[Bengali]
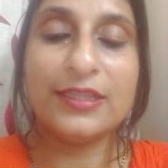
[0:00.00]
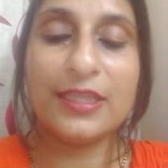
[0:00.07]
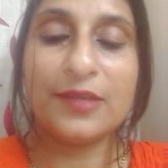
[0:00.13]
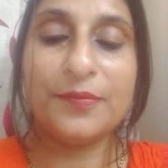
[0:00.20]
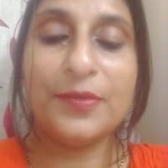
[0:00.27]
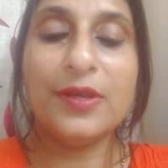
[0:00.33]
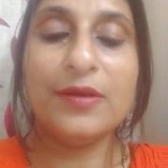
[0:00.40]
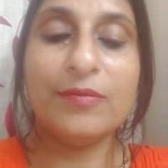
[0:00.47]

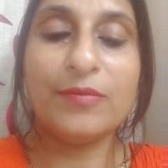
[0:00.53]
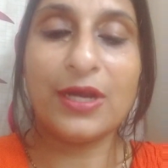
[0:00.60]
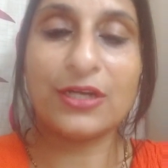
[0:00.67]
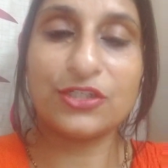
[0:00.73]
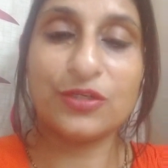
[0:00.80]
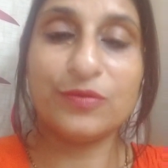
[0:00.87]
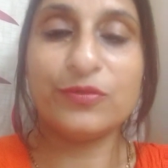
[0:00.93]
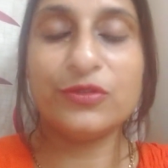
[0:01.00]
দেখবেন
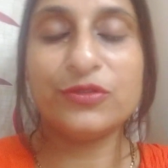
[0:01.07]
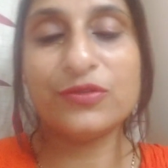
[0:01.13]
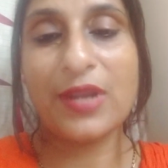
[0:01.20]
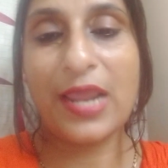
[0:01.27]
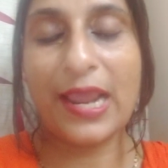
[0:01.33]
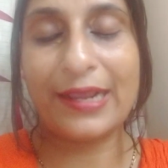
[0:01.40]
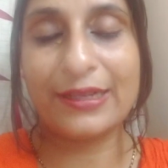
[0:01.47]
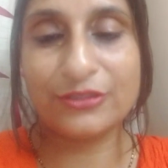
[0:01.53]
বাসনপত্র
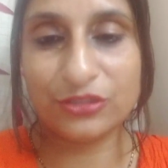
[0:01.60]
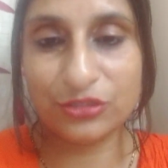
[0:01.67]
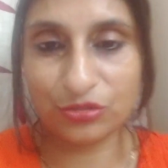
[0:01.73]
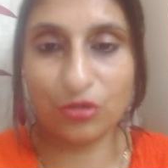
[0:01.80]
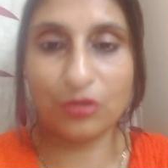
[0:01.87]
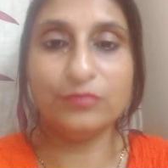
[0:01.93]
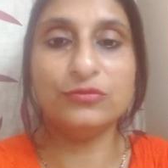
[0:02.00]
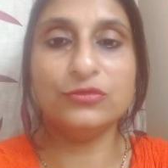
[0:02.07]

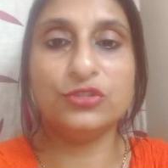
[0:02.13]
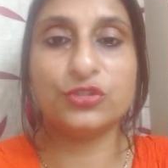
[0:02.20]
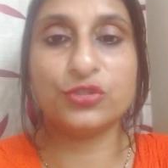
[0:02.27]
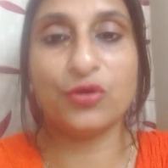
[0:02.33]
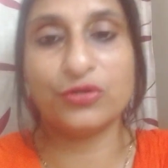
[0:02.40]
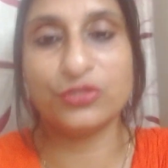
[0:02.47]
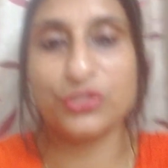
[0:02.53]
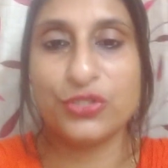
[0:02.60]
একদম
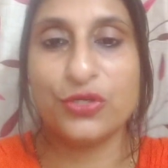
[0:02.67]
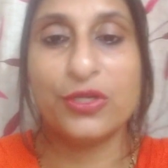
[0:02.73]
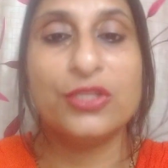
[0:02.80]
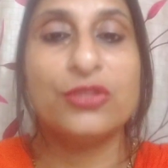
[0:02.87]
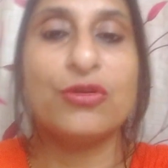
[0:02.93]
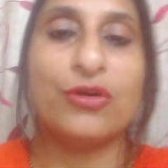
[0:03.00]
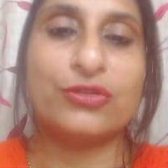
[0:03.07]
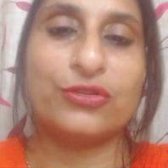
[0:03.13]

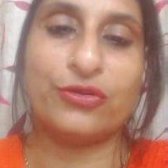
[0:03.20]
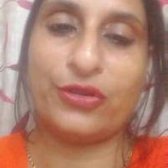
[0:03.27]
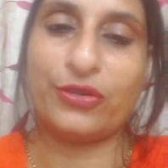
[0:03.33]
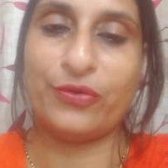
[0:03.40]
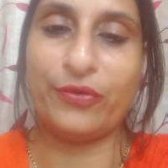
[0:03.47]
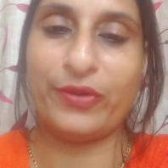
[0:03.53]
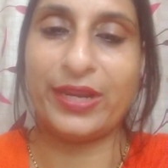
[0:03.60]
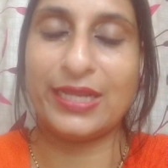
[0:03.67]
ঝকঝকে
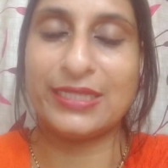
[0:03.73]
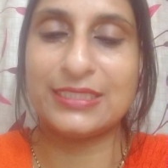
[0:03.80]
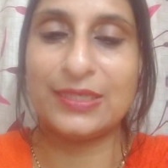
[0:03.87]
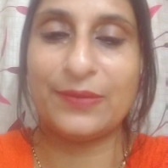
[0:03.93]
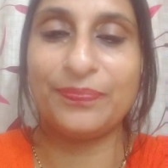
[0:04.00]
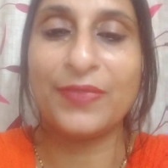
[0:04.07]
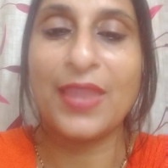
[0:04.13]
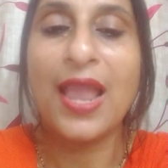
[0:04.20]
তকতকে হয়ে
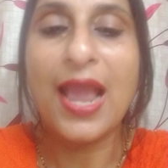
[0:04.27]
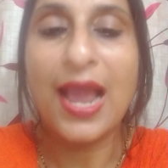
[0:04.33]
গেছে